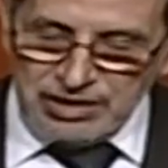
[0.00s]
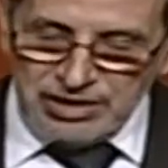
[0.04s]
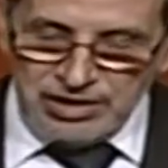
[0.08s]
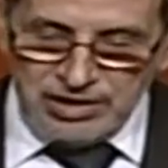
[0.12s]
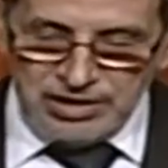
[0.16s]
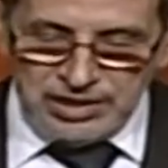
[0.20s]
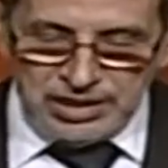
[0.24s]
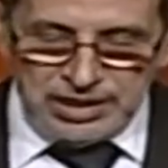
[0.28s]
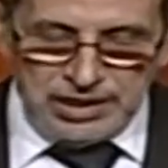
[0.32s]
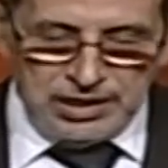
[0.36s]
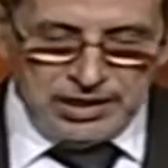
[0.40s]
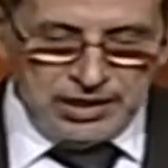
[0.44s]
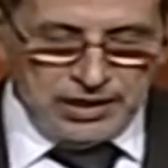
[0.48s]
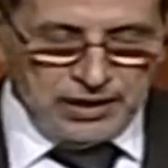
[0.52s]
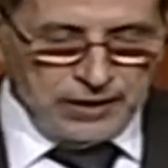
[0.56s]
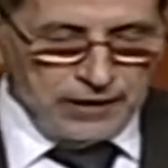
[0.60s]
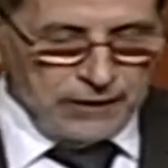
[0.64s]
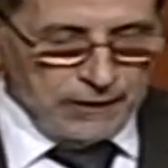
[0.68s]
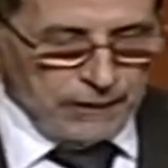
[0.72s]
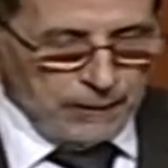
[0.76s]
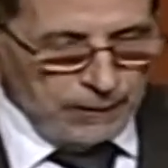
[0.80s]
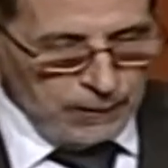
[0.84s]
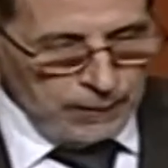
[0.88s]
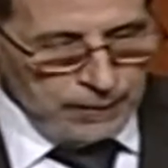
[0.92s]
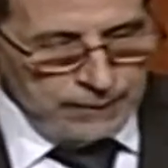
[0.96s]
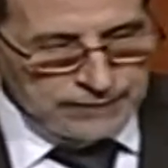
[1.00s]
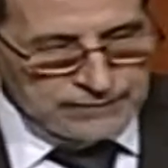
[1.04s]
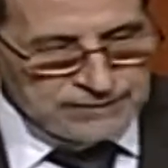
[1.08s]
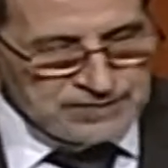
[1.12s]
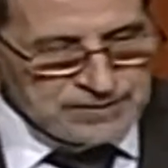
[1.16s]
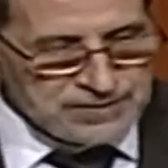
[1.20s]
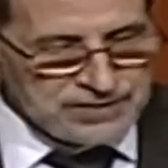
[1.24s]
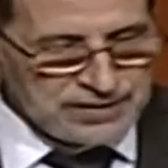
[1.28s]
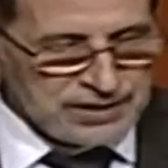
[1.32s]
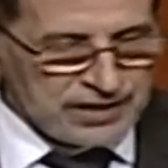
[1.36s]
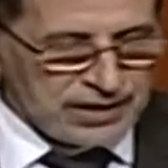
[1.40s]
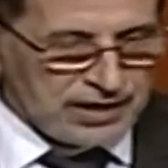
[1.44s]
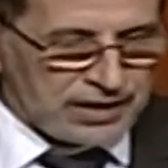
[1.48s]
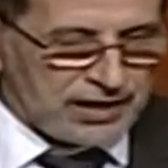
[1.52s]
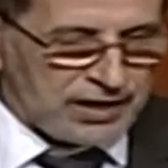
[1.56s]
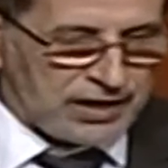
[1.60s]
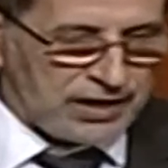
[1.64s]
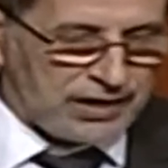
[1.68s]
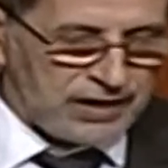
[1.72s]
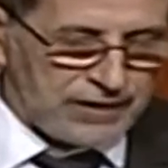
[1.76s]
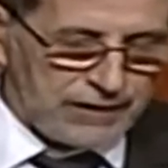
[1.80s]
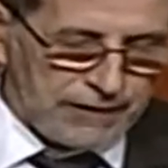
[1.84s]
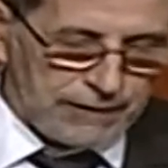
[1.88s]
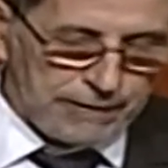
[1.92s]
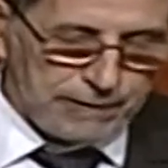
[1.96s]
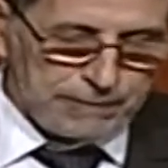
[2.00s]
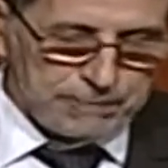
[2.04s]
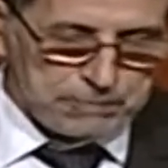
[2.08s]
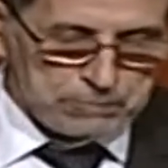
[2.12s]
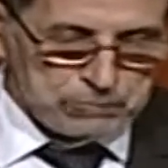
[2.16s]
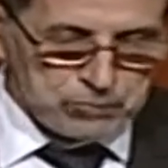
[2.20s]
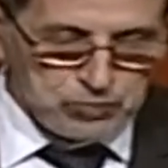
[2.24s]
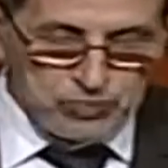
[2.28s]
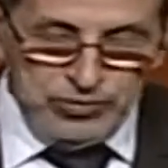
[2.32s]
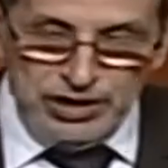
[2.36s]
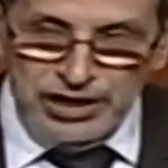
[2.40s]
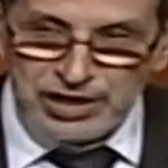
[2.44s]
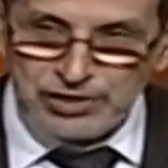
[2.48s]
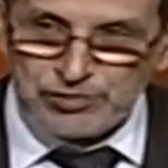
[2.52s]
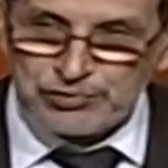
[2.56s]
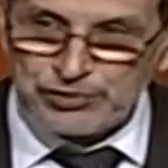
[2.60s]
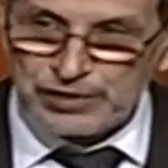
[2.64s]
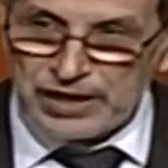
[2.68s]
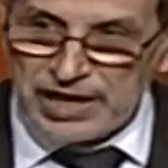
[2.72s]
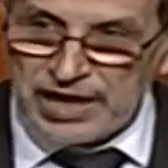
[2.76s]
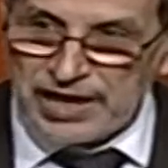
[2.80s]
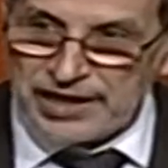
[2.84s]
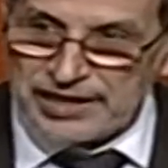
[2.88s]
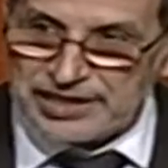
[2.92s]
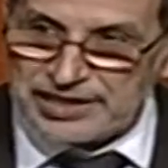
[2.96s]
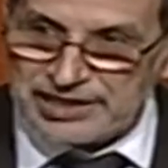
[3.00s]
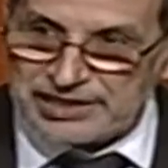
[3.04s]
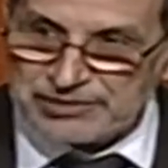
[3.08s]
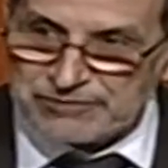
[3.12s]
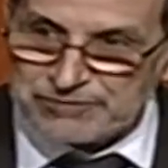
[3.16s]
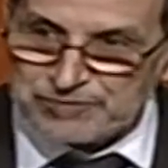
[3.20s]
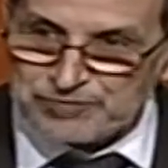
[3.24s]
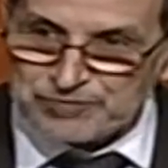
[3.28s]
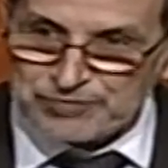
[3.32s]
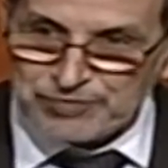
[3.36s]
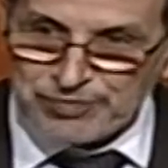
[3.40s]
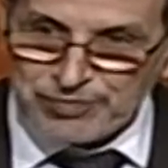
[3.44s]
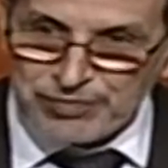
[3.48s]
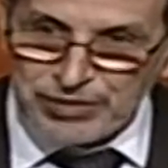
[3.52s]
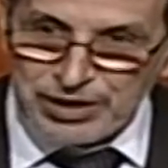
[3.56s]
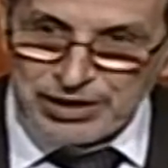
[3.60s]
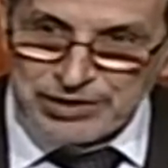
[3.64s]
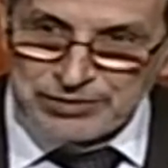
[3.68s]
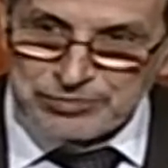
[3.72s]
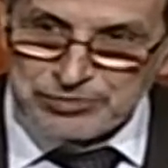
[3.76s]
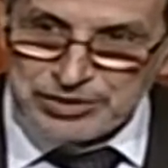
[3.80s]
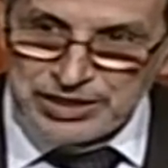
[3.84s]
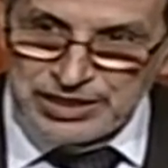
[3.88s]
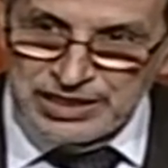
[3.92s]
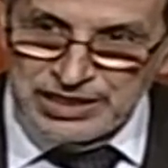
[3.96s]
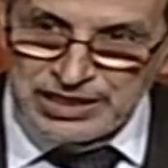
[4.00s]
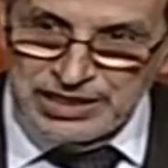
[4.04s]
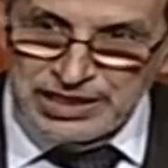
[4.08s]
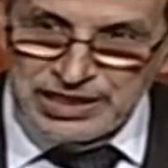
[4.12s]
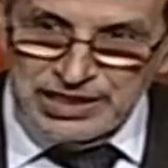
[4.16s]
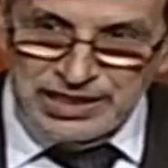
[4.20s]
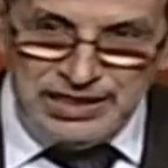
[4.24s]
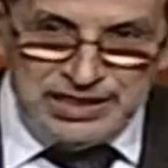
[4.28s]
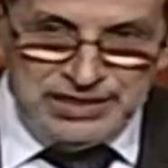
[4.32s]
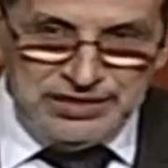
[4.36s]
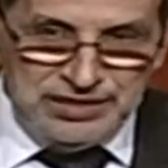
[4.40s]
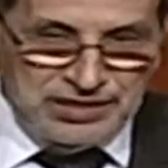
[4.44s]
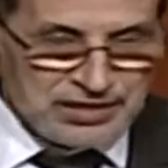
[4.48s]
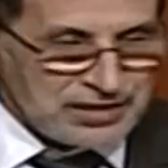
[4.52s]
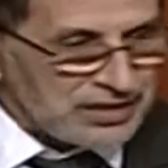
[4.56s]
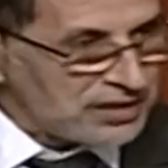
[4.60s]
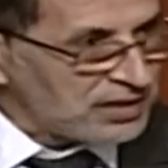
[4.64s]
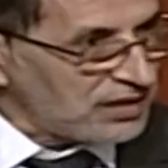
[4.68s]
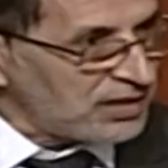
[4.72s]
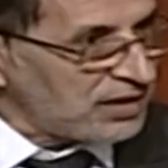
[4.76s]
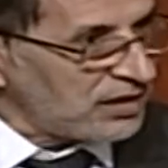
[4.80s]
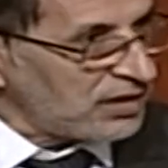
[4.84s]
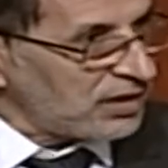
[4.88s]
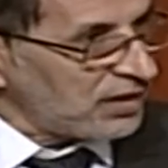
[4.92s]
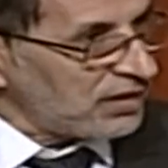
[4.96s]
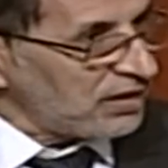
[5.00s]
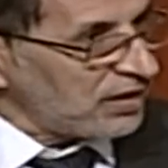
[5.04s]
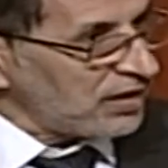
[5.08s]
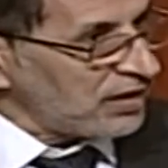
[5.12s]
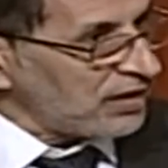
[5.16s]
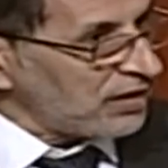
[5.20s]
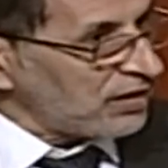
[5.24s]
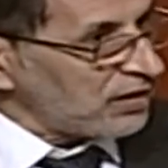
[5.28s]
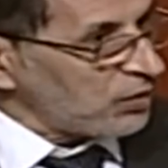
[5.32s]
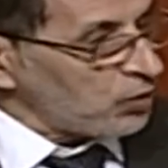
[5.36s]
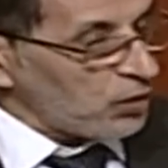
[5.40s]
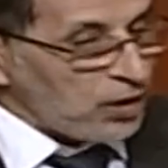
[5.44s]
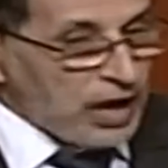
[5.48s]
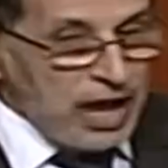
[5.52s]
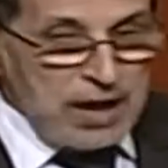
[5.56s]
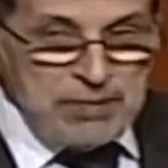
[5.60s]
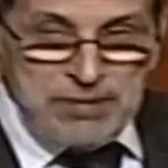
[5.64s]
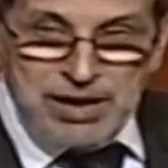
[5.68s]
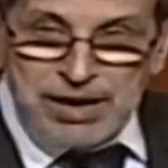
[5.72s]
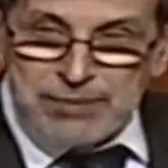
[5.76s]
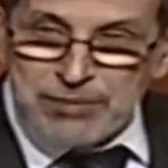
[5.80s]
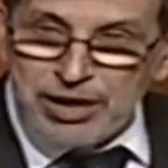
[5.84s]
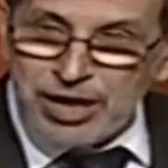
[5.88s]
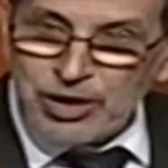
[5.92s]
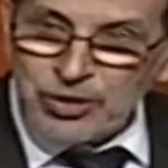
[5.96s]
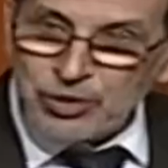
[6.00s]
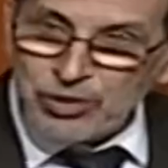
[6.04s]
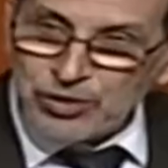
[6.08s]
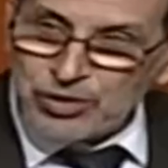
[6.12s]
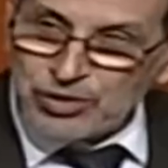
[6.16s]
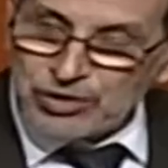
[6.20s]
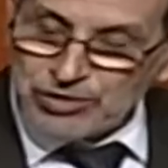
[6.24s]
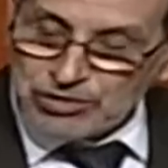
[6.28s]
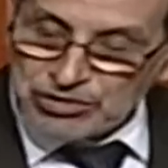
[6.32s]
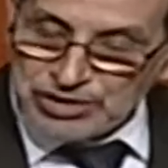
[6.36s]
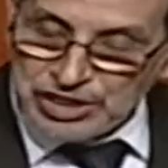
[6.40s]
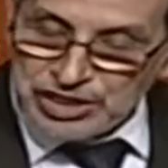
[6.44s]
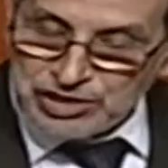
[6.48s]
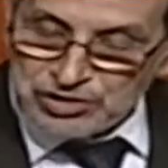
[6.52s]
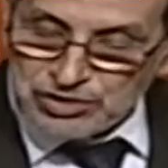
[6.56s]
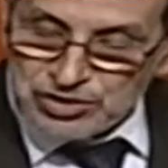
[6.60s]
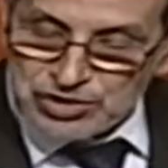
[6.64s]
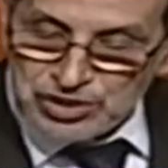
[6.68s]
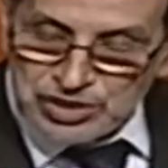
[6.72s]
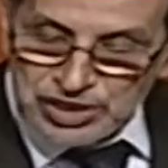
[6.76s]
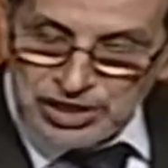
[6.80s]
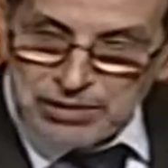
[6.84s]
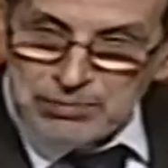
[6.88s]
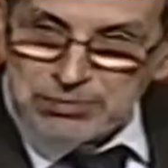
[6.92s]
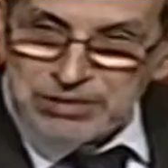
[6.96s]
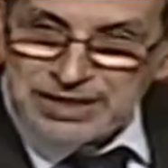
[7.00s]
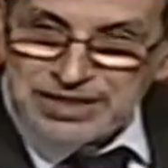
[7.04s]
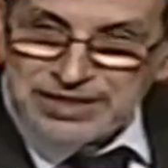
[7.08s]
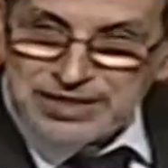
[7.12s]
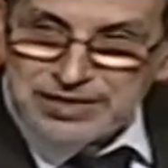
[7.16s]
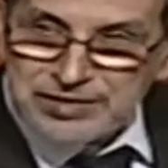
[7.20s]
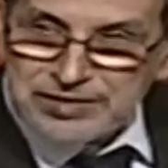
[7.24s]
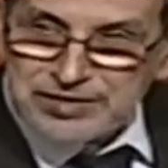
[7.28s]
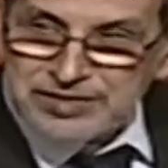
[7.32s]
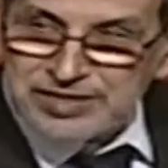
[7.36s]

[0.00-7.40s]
للتصنيع الفلاحي فهمتيني آه، آه، آه، امامه كيتنشئ مركز